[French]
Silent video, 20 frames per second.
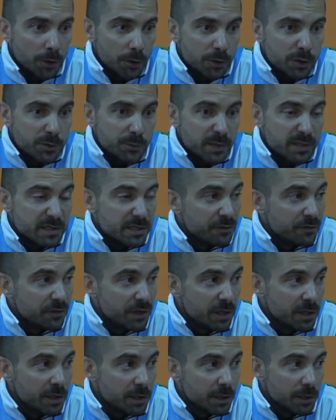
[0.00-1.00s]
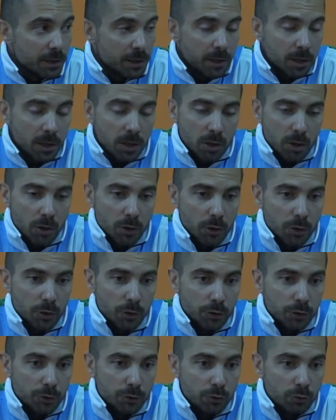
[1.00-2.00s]
spécifique
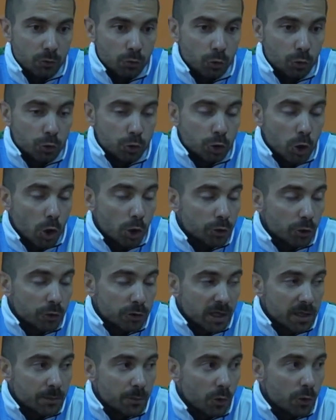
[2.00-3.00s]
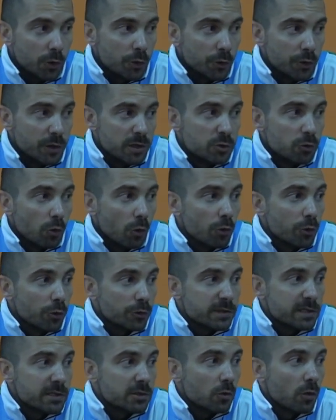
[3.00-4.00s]
euh, le genre d'entraînement qu'ils auront
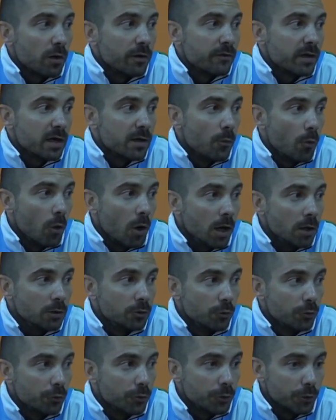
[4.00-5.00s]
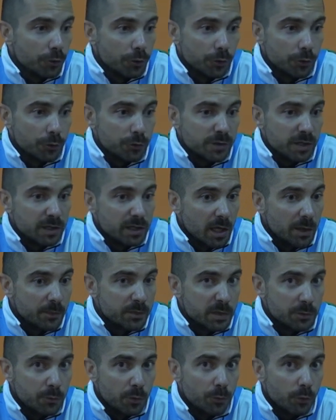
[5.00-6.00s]
lorsqu'ils seront avec moi. Donc euh, c'était un
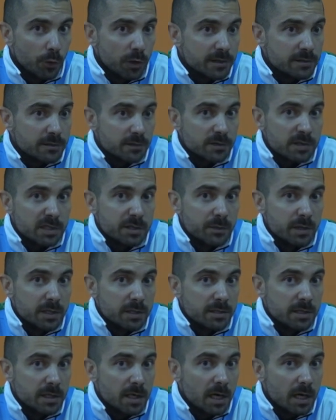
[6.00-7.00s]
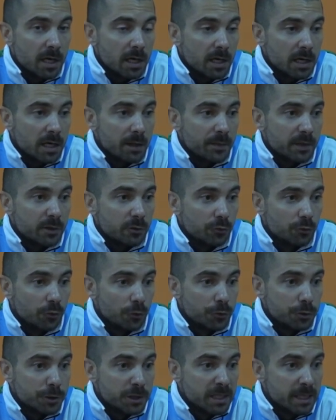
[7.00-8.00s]
petit peu pour les sensibiliser à la,
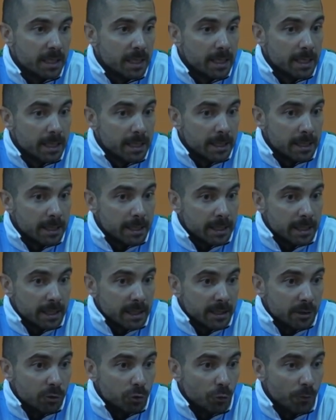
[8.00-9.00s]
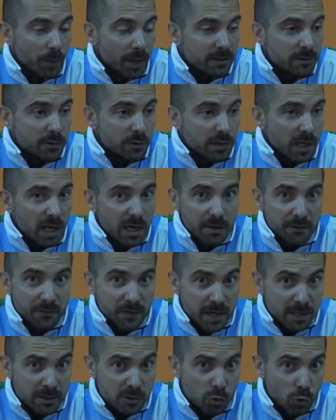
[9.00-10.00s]
méthodologie. Et demain, ce sera
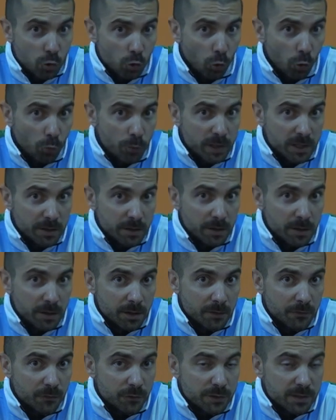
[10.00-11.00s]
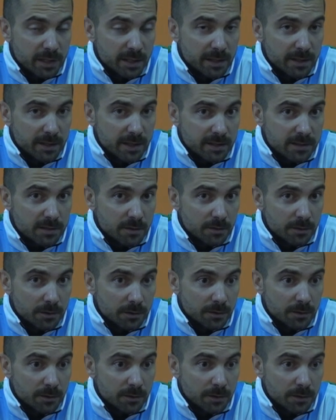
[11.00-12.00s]
l'inverse. Le groupe qui faisait des tests
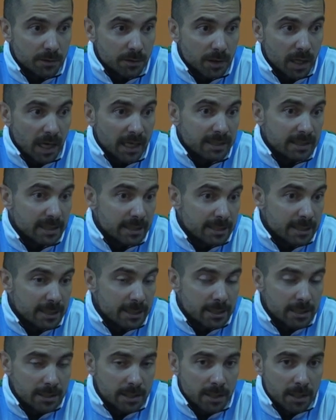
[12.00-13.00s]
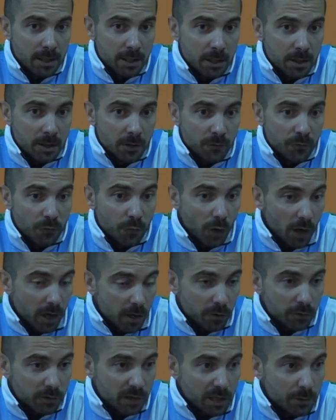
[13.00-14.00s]
euh, athlétiques fera
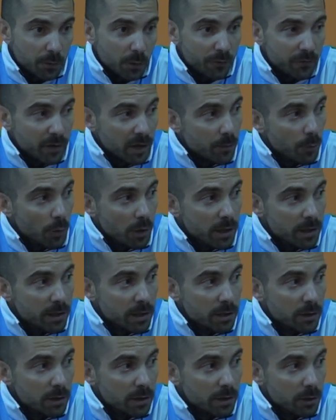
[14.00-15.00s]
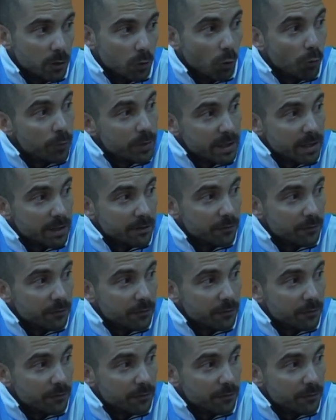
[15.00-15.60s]
l'entraînement avec moi et le groupe qui